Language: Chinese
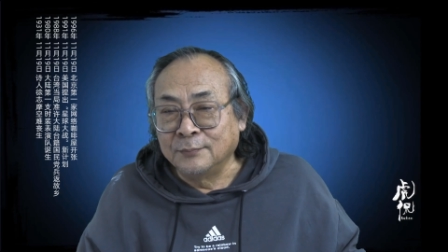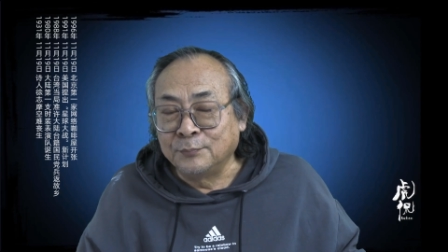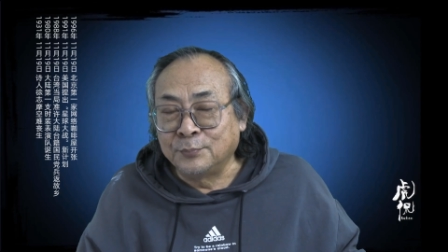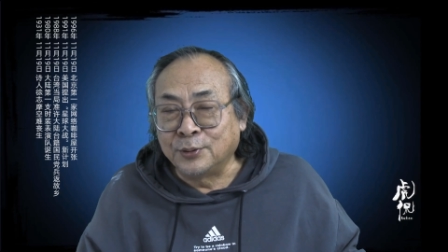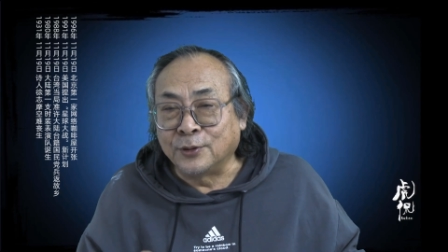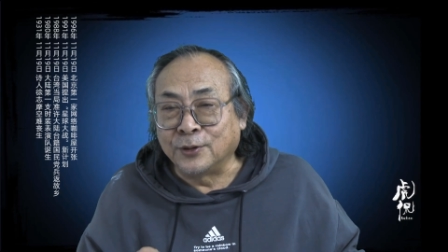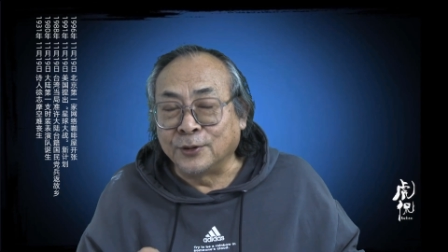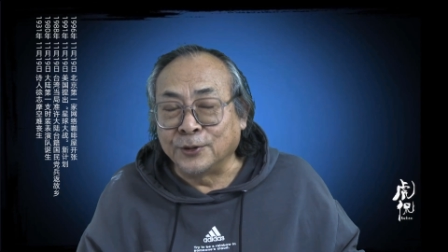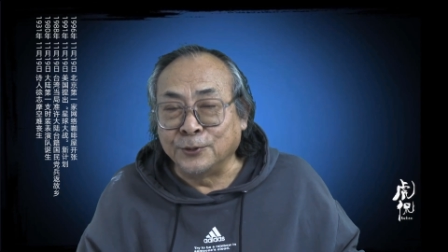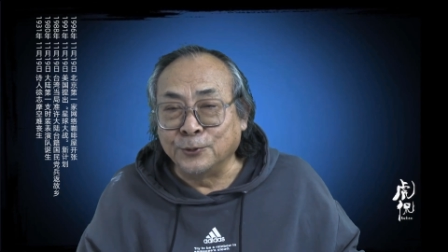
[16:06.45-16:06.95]

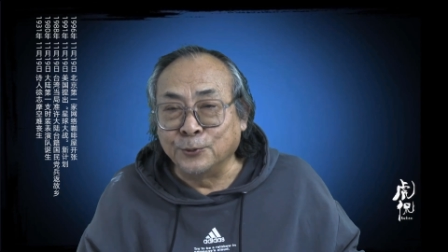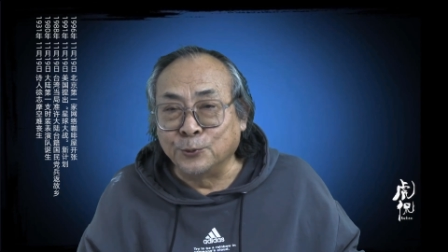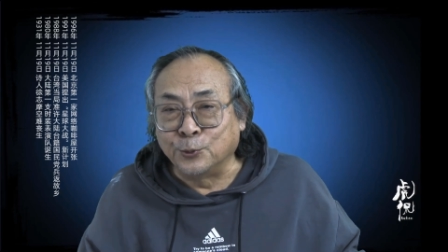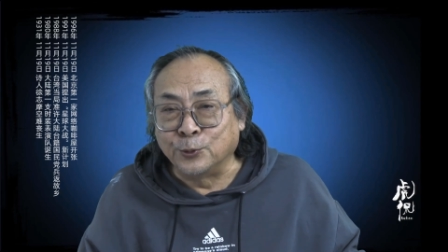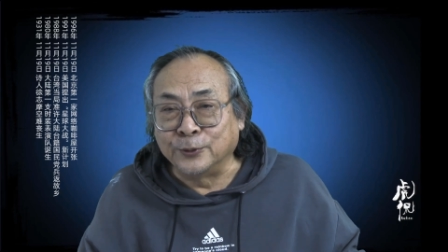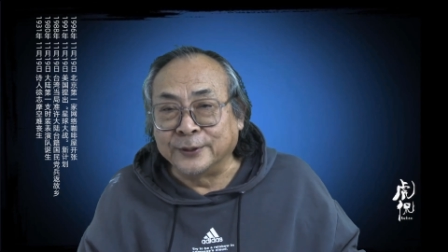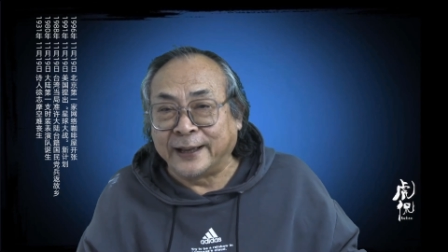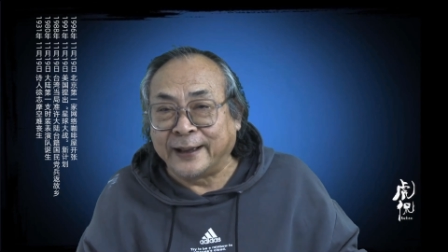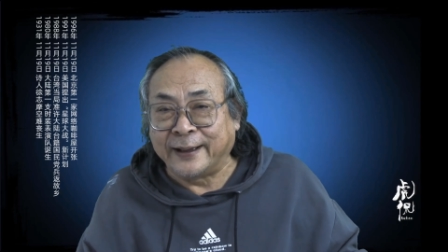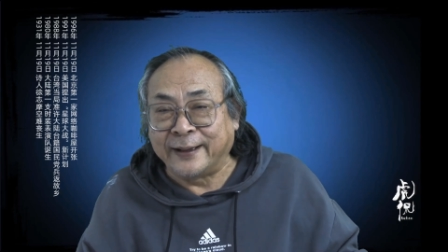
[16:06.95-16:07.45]
迫于
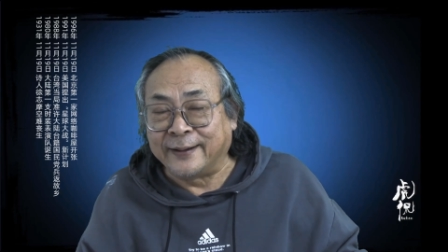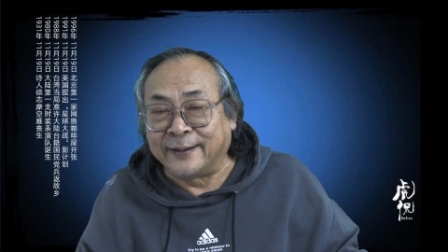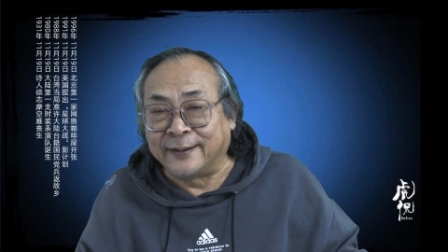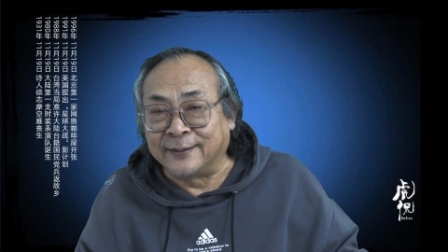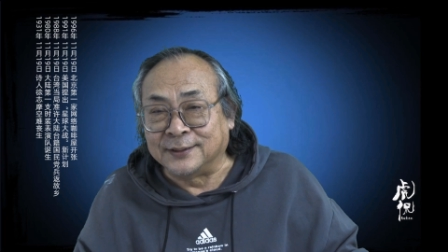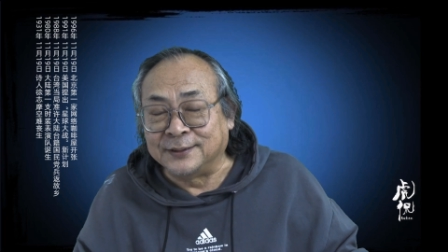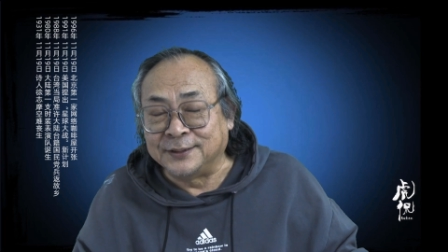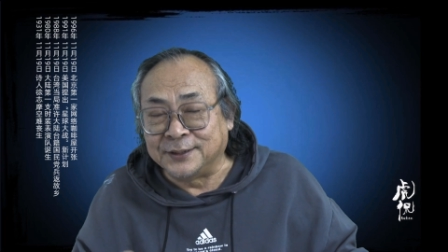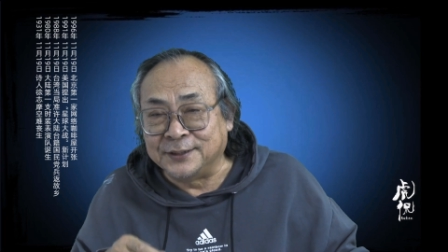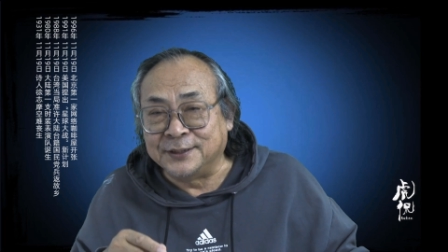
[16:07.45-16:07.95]
无奈
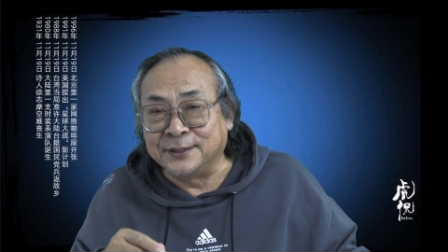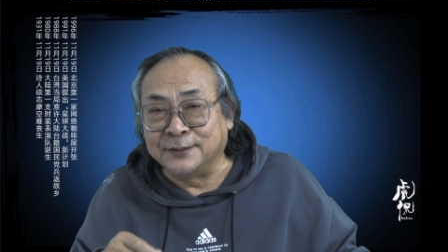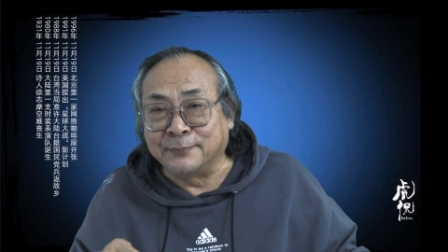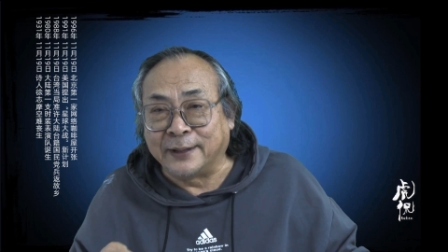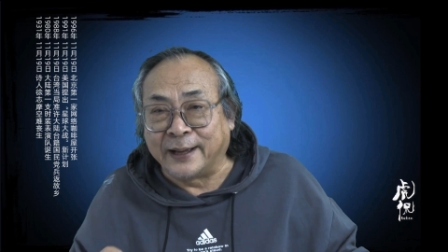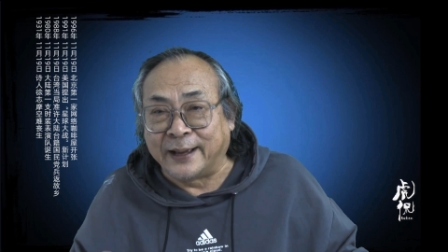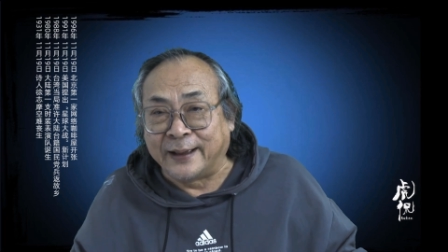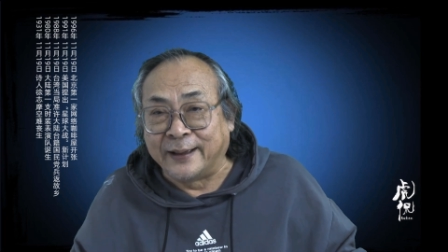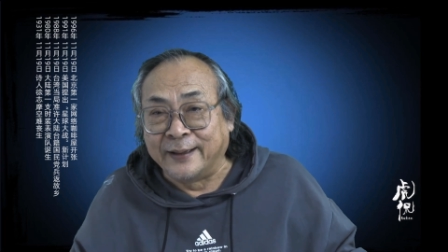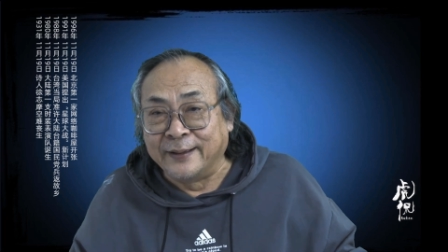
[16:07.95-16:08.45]
啊，金静
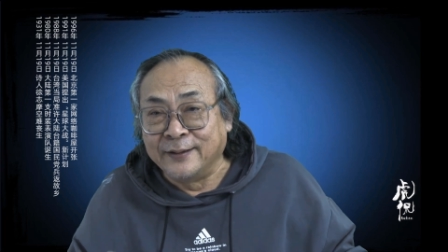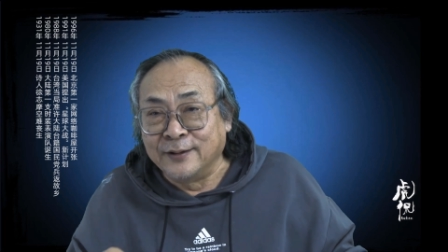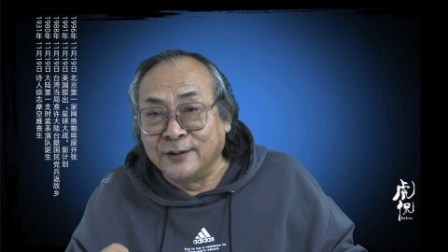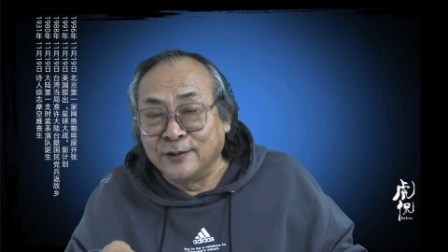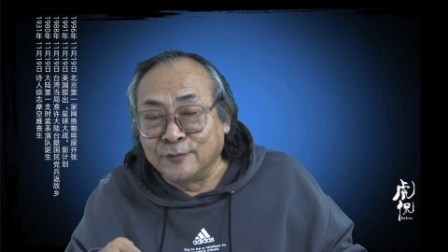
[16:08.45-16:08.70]
脉